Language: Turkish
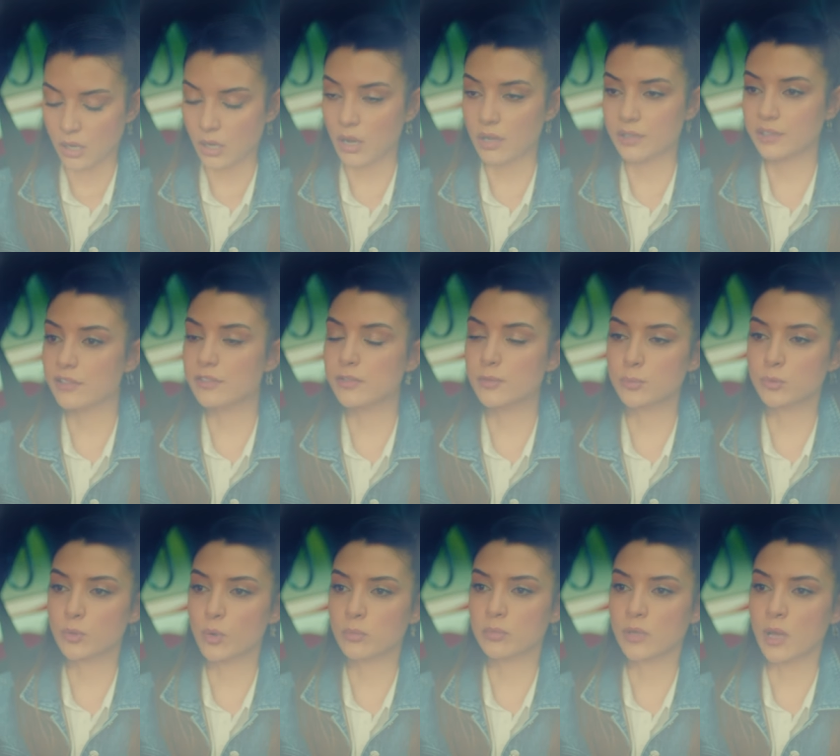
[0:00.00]
Ailevi
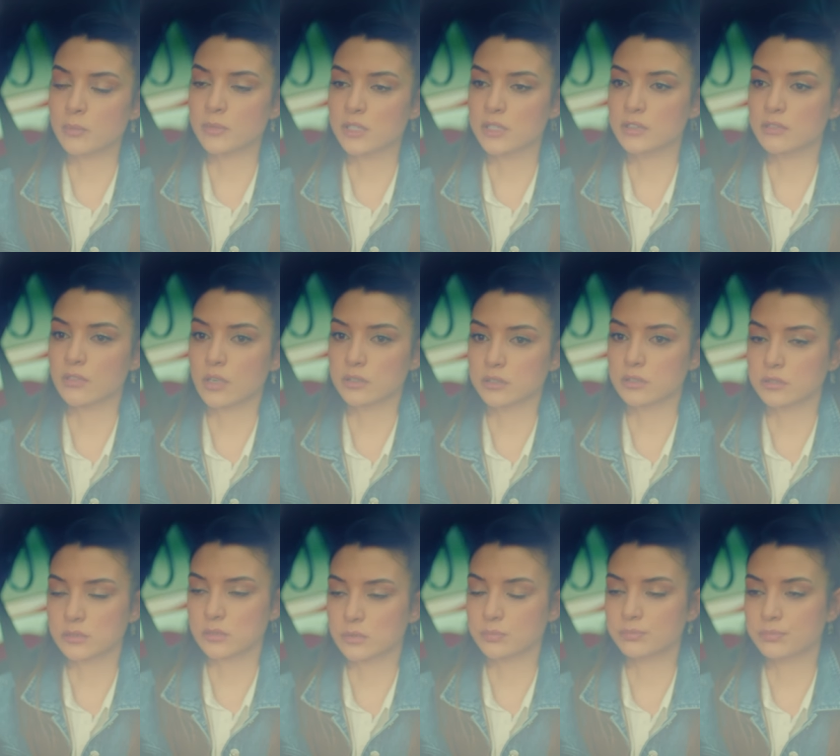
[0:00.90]
problemleri var Dudu.
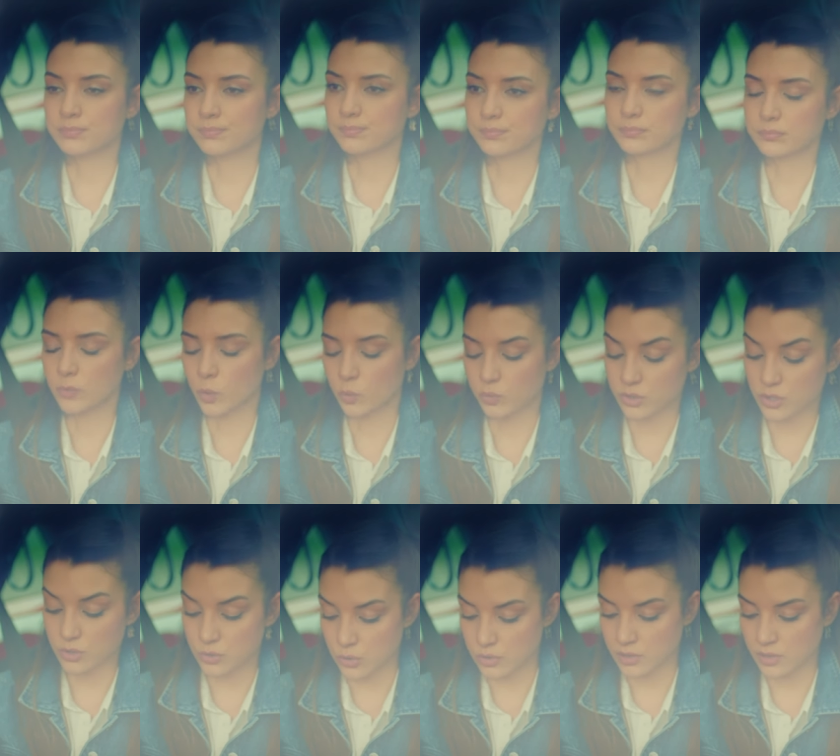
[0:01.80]

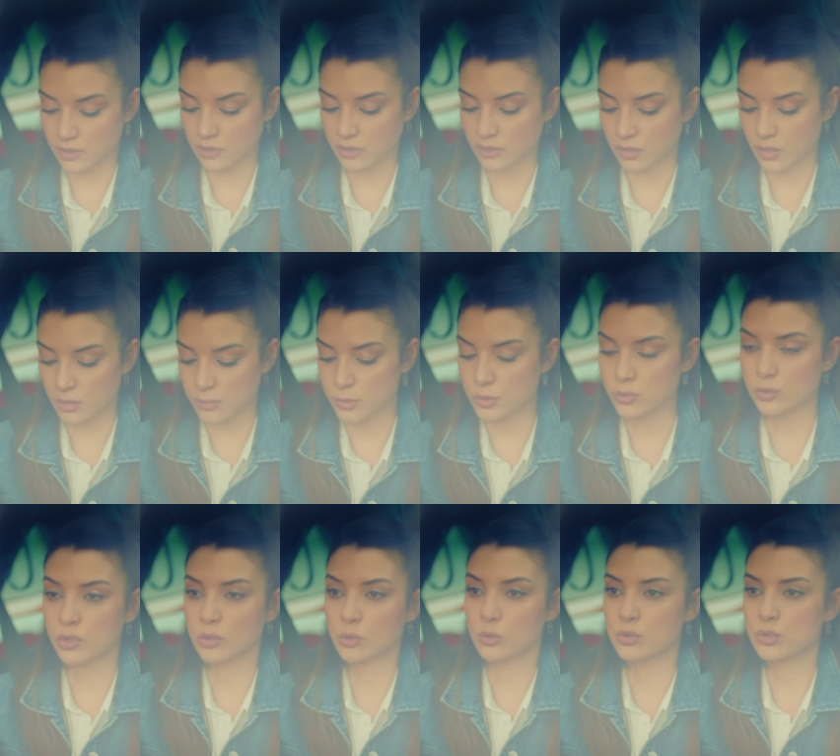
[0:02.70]
Onları çözene kadar bir
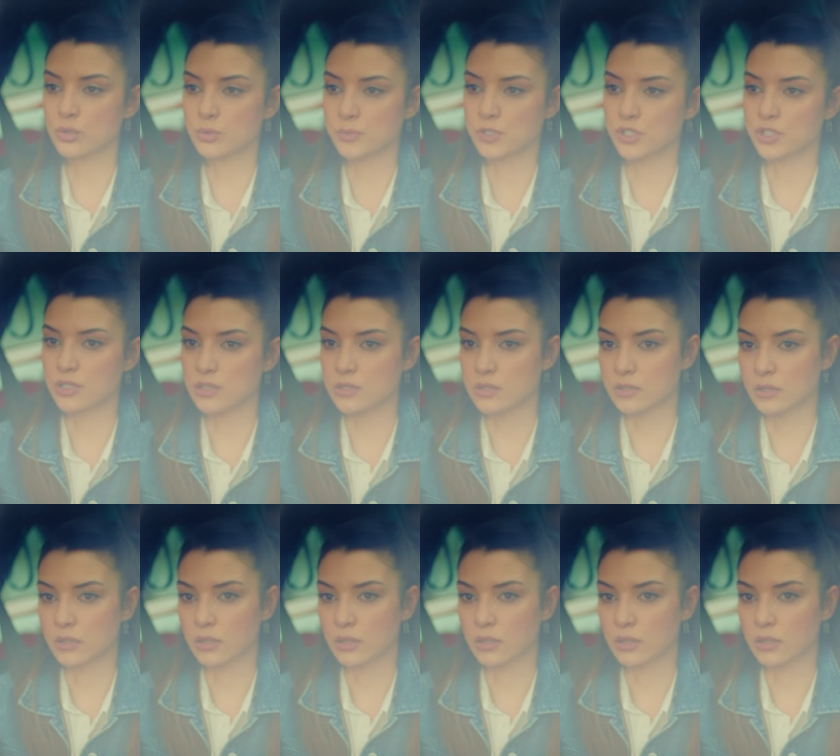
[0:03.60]
süre görüşmeyeceğiz.